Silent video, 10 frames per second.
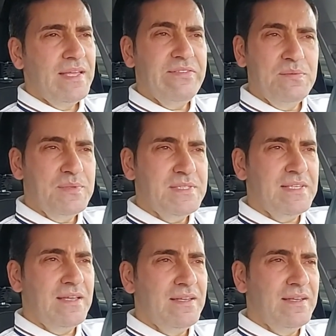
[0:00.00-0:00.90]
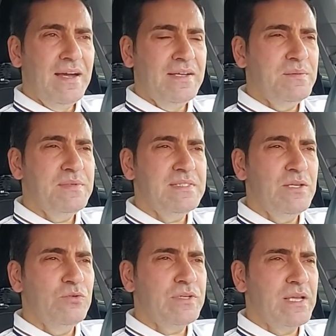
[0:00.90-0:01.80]
evimize,
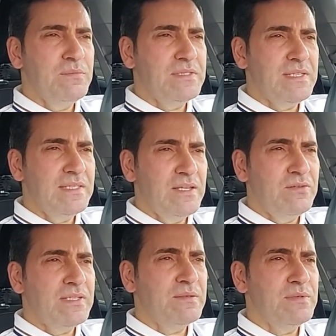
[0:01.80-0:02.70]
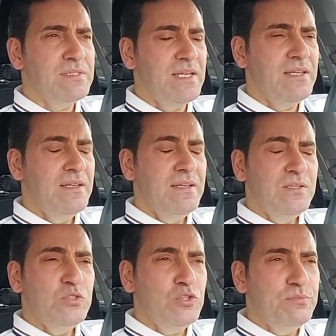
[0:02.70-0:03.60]
hanemize, ülkemize, devletimize,
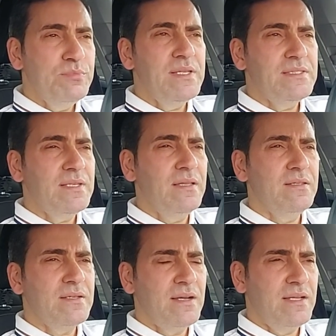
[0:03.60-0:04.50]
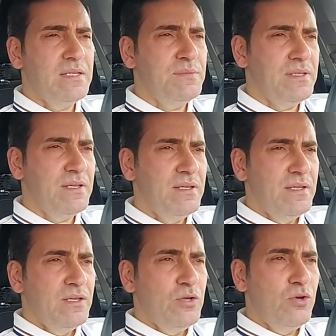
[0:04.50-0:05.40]
tüm insanlık alemine
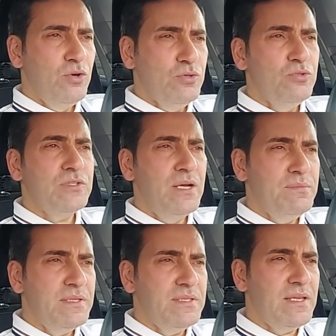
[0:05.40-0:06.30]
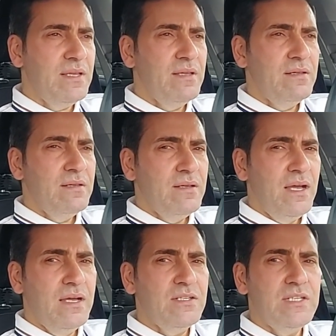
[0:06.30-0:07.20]
onun rahmeti
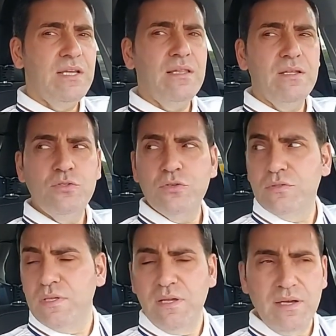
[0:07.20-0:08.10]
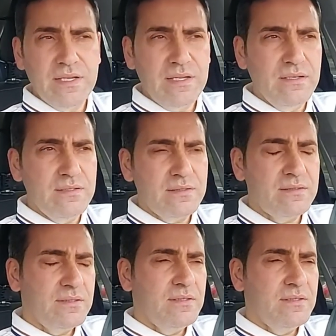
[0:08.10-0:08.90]
her şeyden çok daha hayırlıdır